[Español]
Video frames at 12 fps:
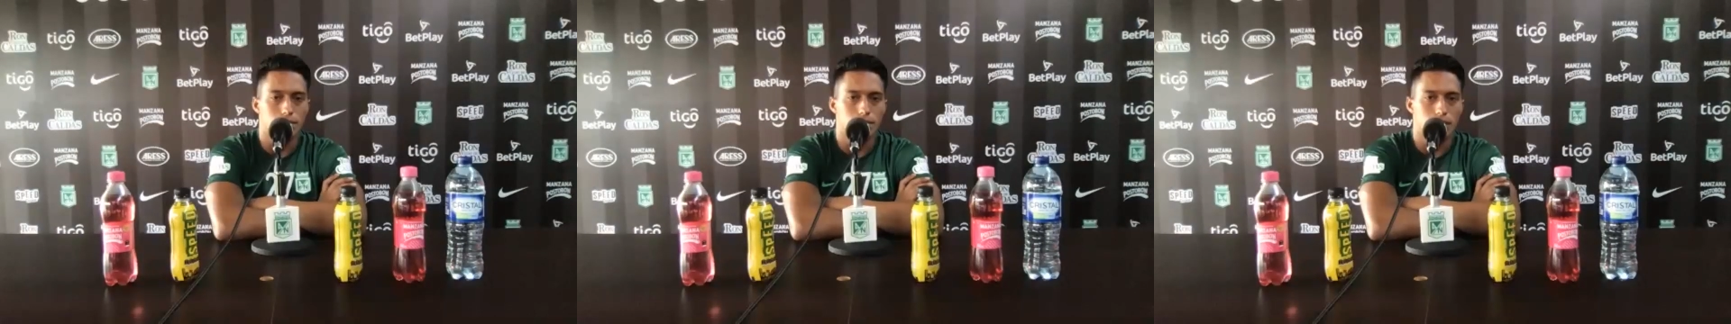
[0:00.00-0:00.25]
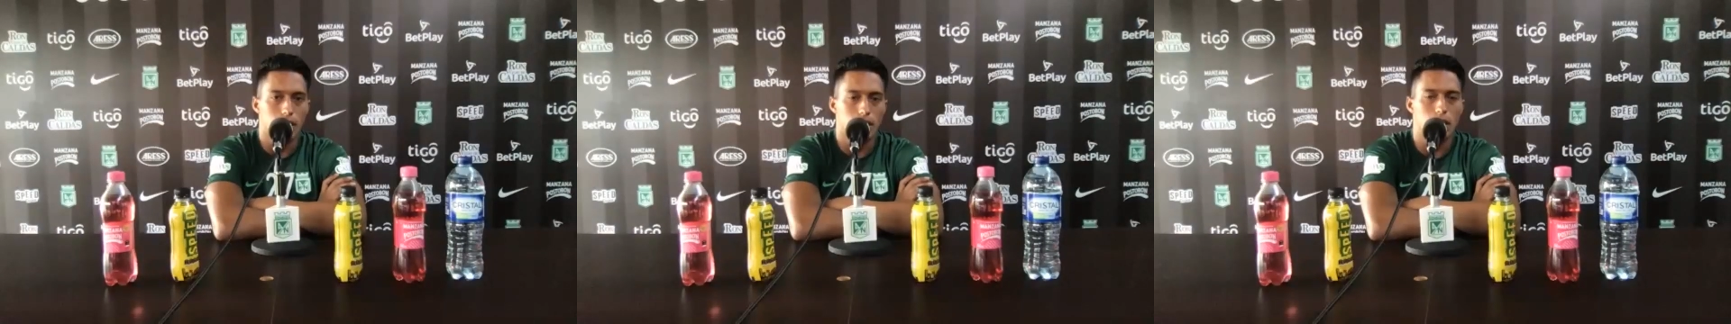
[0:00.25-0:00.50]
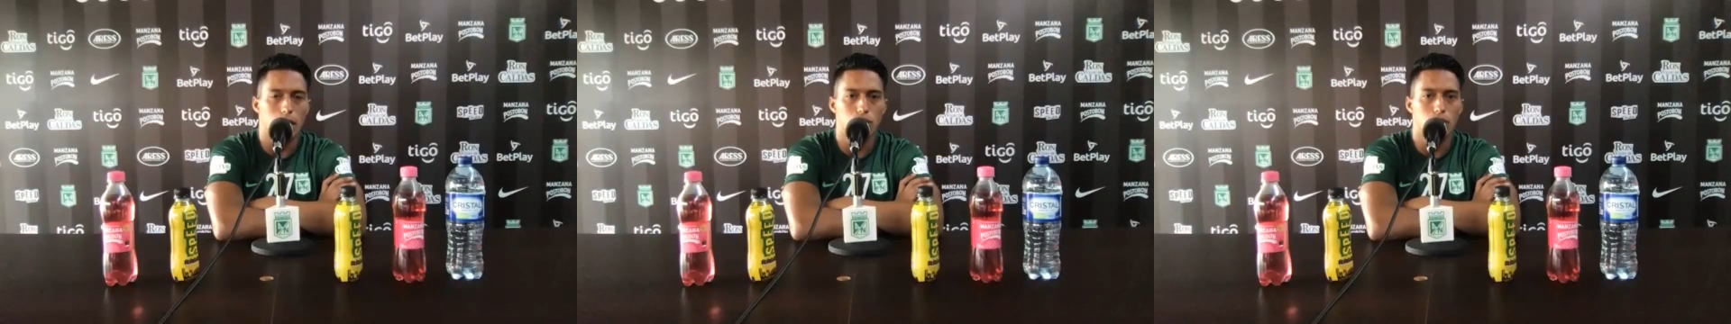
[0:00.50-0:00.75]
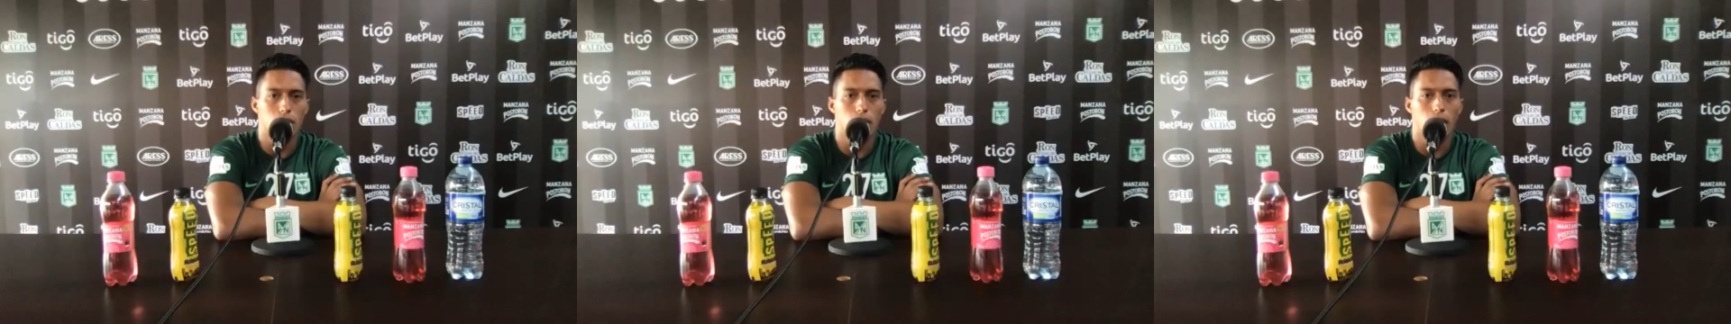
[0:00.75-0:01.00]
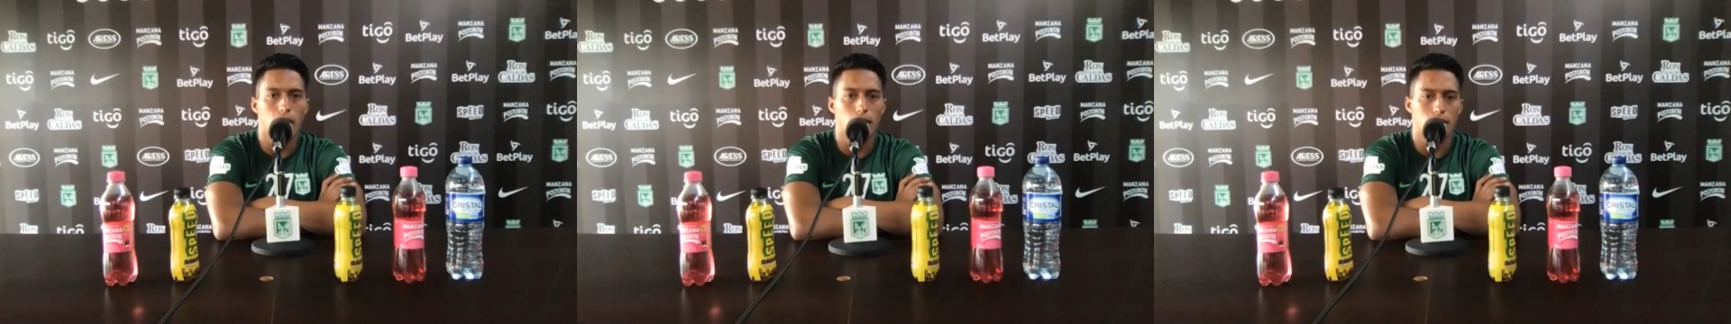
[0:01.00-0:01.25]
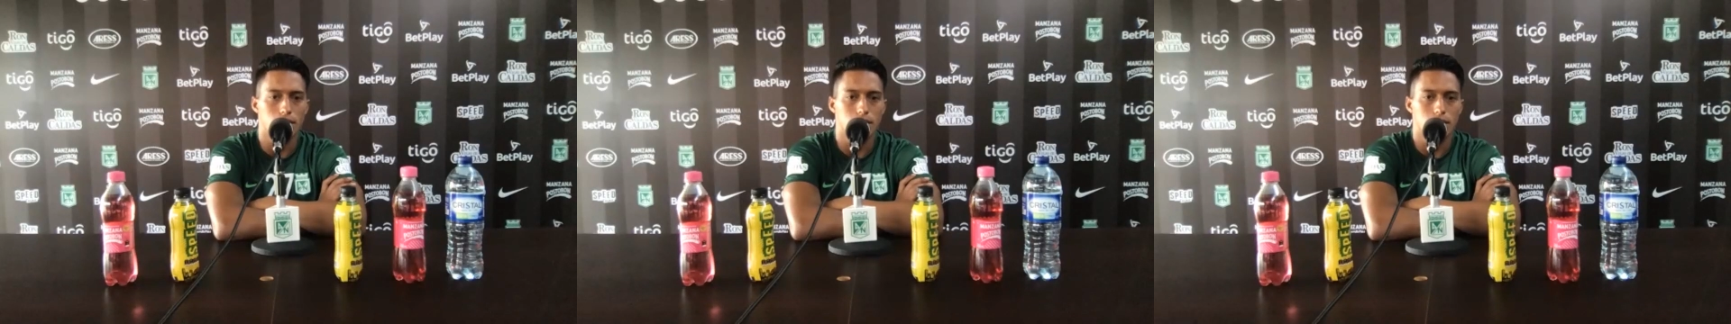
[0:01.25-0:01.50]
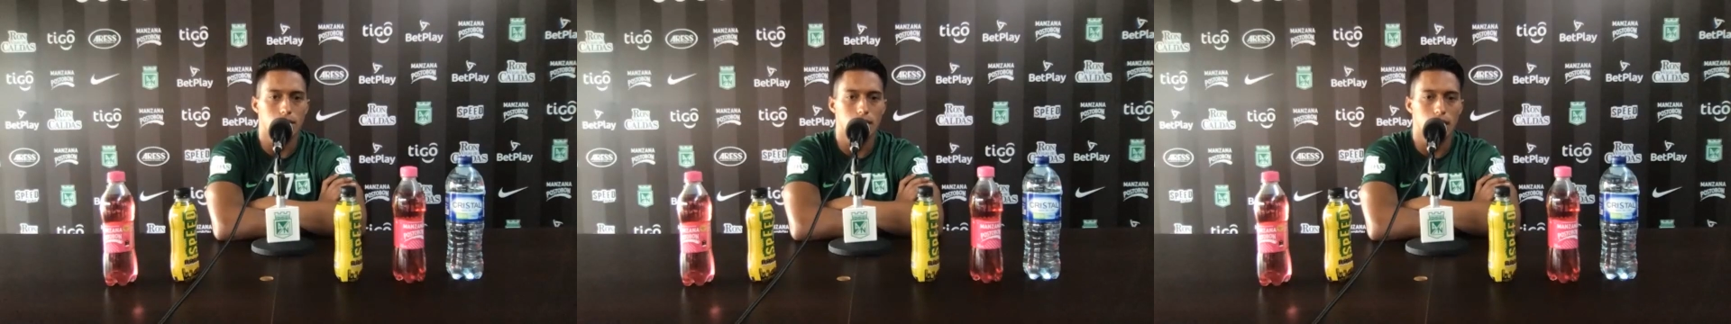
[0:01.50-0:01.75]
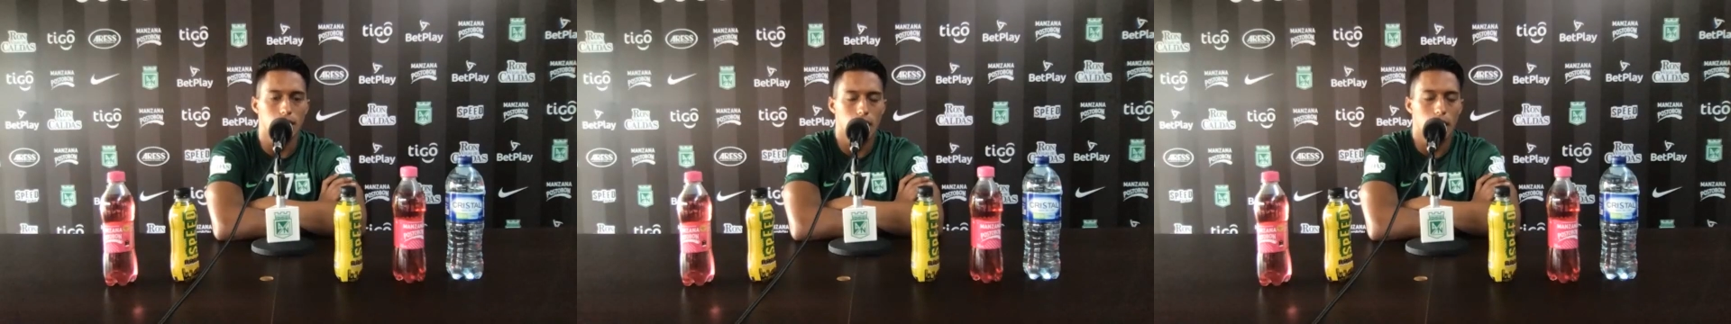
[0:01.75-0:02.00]
que estamos en la,
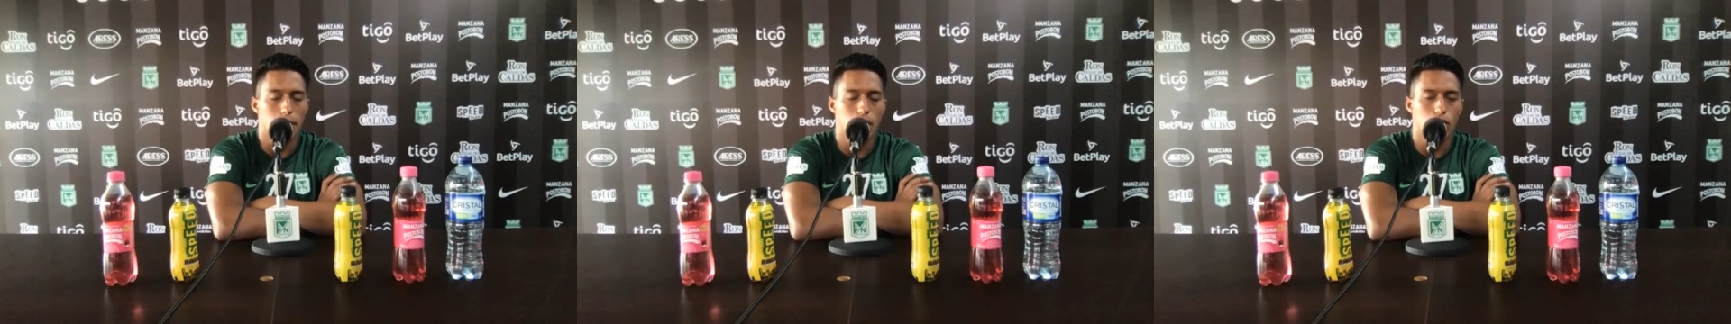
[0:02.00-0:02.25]
en la mejor